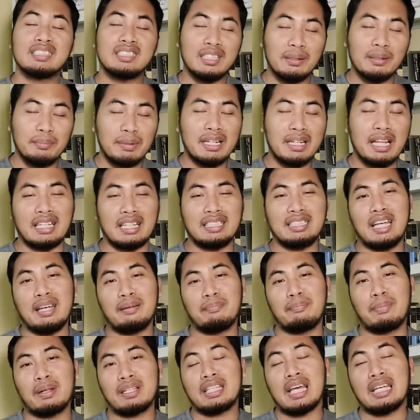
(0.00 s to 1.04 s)

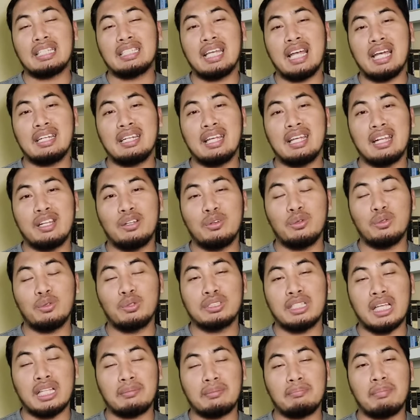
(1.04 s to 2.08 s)
Sebenarnya pertanyaan dari
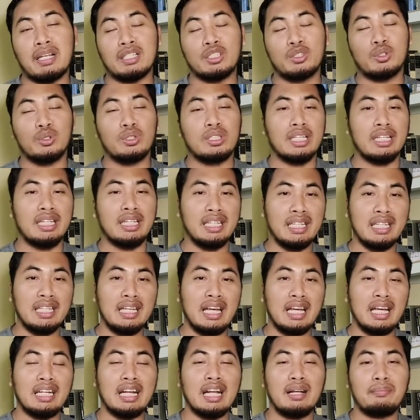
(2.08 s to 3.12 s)
Ustadz Masud
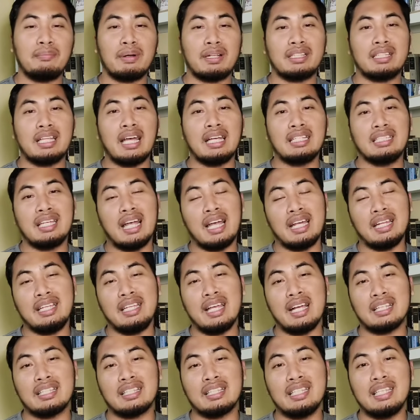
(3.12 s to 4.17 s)
ini adalah pertanyaan
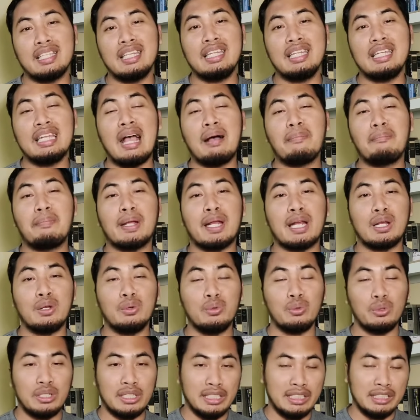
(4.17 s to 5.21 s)
yang tidak
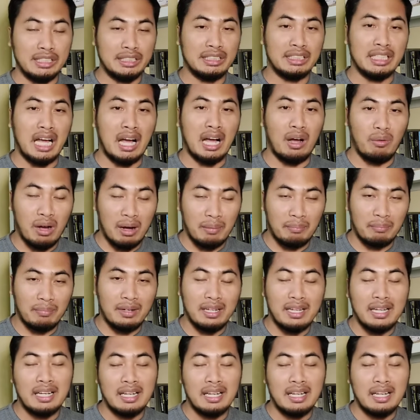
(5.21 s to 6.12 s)
perlu dijawab.